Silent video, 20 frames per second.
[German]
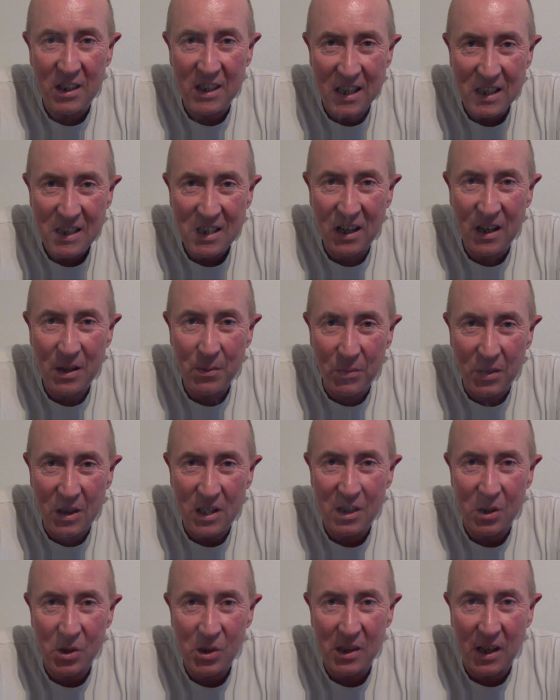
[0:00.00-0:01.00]
Kirche ein
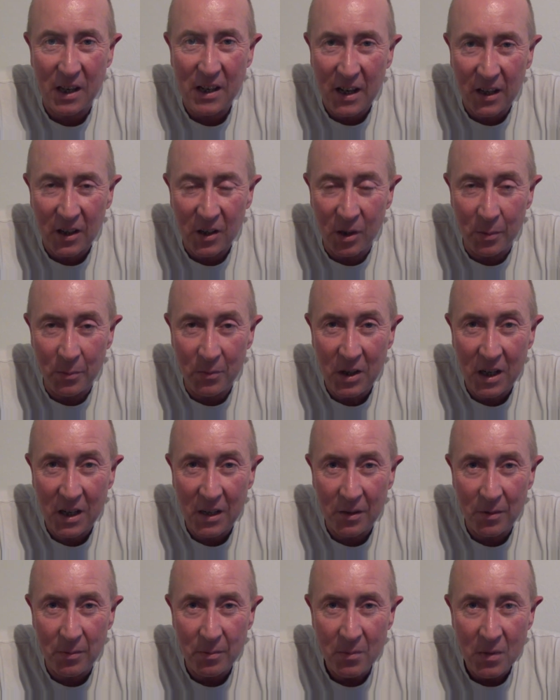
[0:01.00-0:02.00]
wenig auseinandergenommen
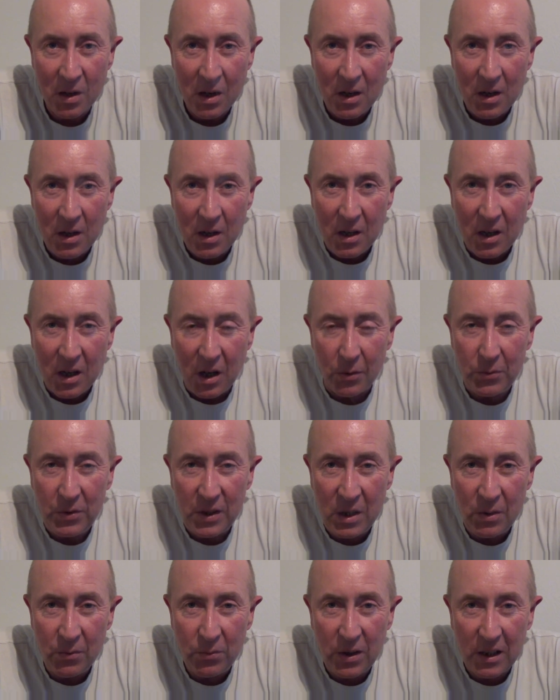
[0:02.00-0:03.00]
werden. Auf
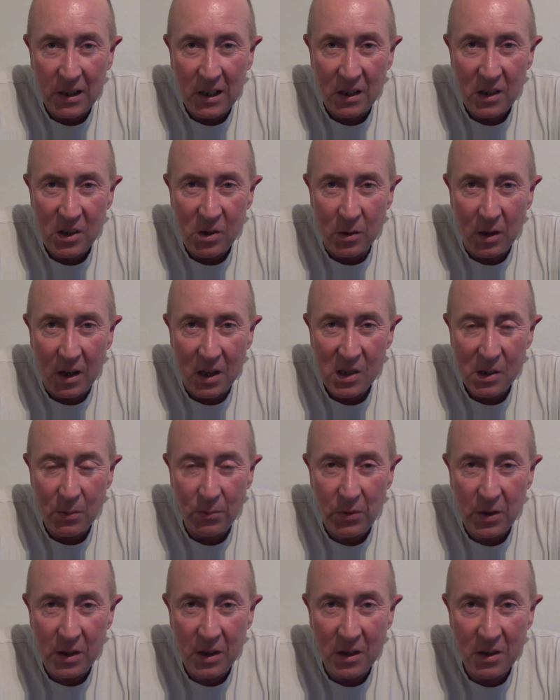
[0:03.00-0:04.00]
jeden Fall kann ich nur eins
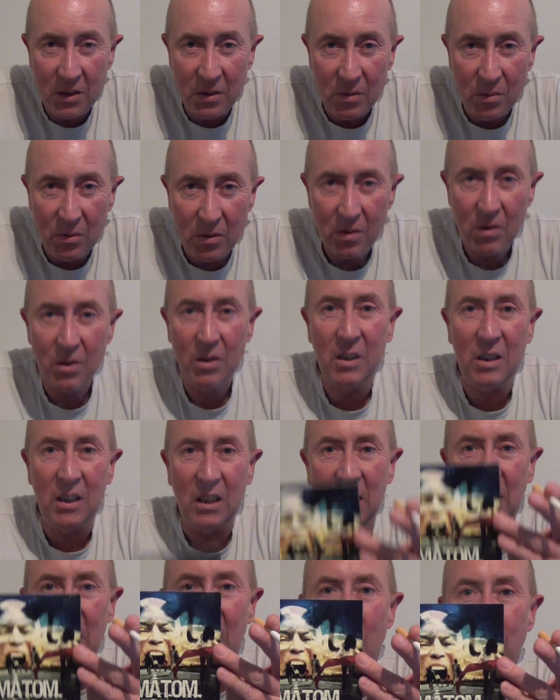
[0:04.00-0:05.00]
empfehlen,
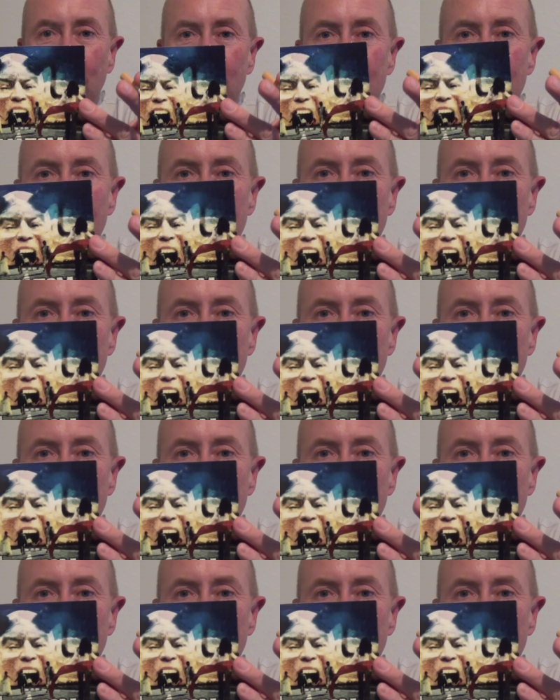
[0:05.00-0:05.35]
kauft